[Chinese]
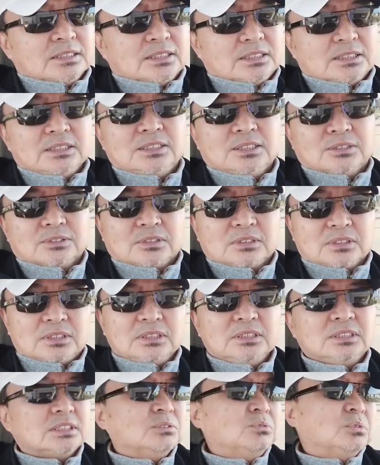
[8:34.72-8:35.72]
其有，
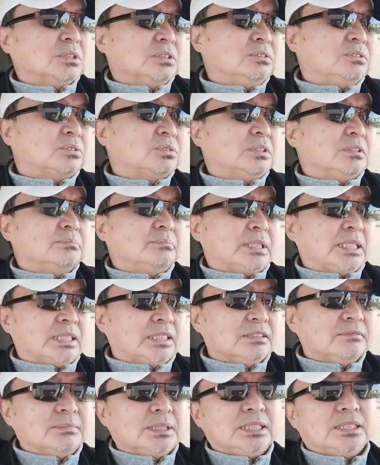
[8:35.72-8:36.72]
其实我就是说，
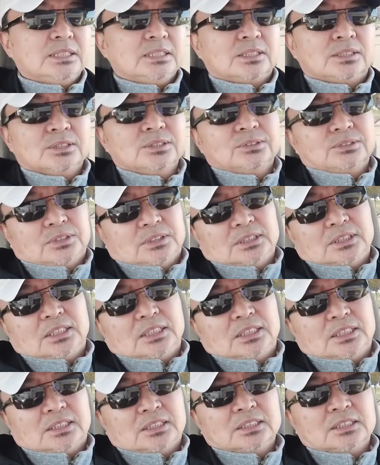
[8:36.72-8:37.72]
每个媒体都有自
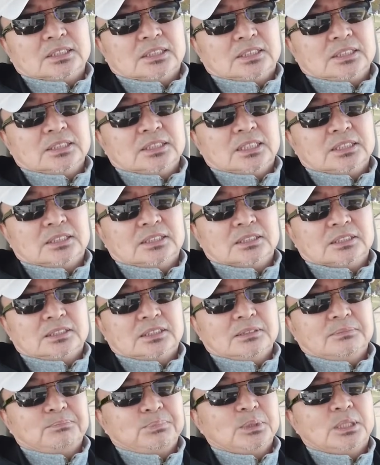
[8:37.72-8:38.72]
个儿的政治倾向性，
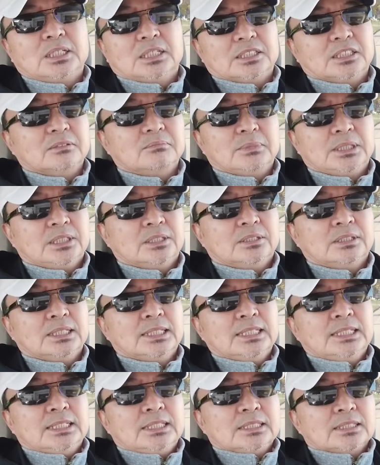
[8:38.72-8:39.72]
这不可能没有。
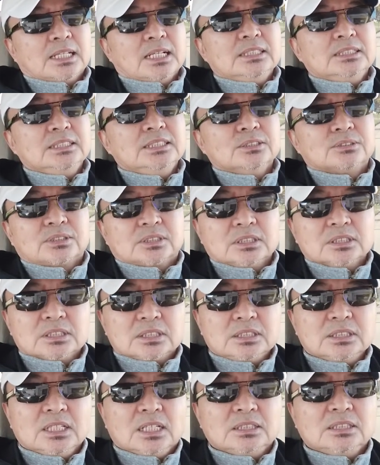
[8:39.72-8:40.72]
但是你有政
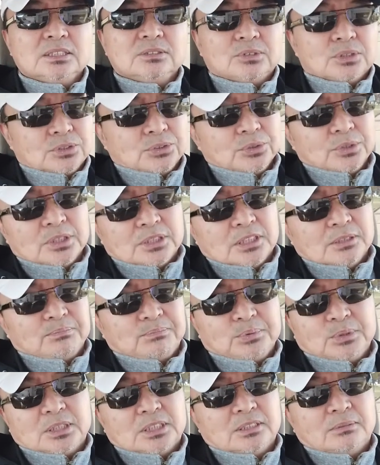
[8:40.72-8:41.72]
治倾向性，我觉得这
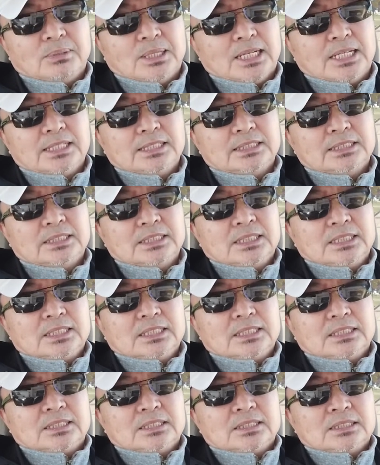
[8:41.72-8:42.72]
不可怕。
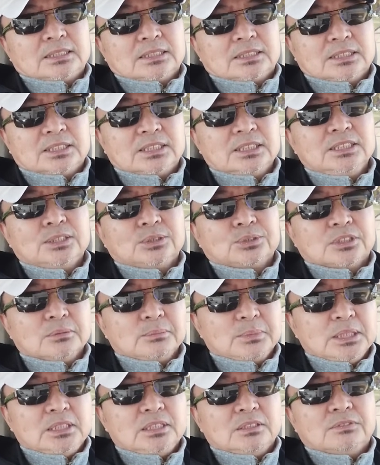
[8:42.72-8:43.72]
只是有
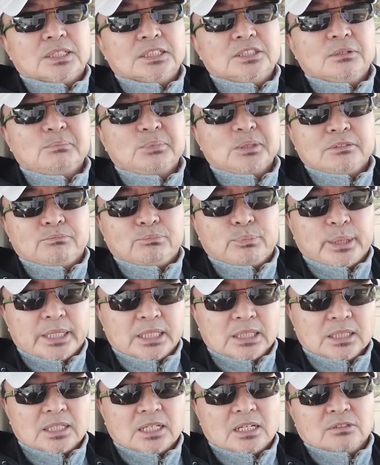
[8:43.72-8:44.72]
的媒体完全被
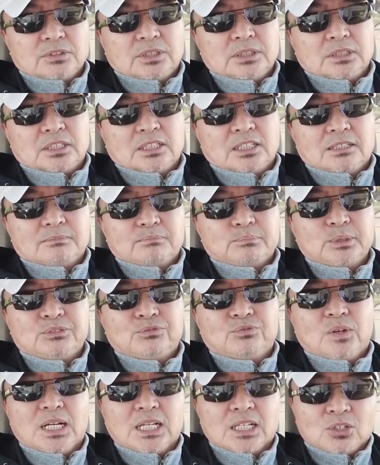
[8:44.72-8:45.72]
别人搞定了，被
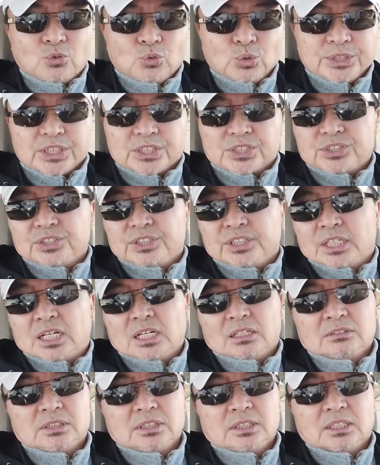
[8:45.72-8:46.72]
外国的势力
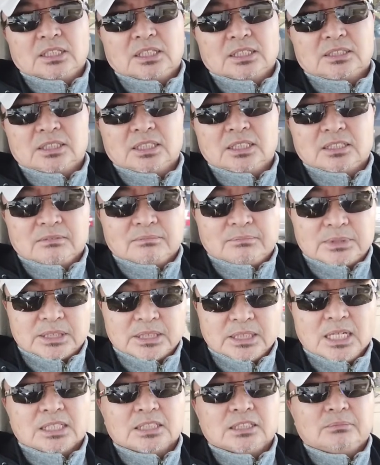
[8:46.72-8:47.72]
搞定了，这个
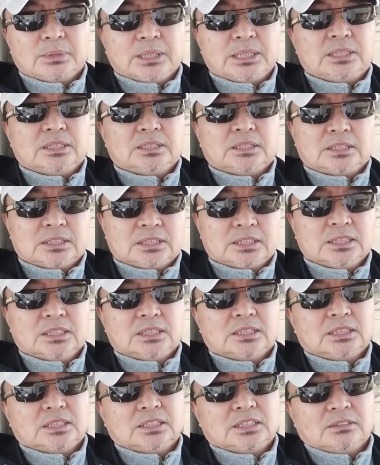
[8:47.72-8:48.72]
这样的媒体是
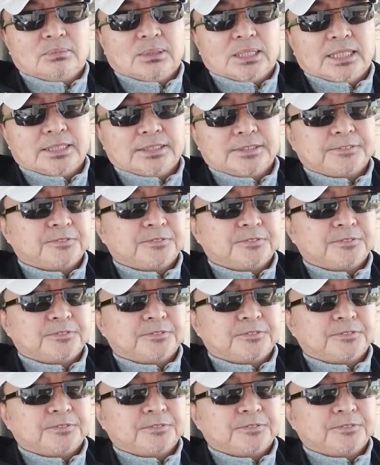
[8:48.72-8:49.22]
真的是可怕。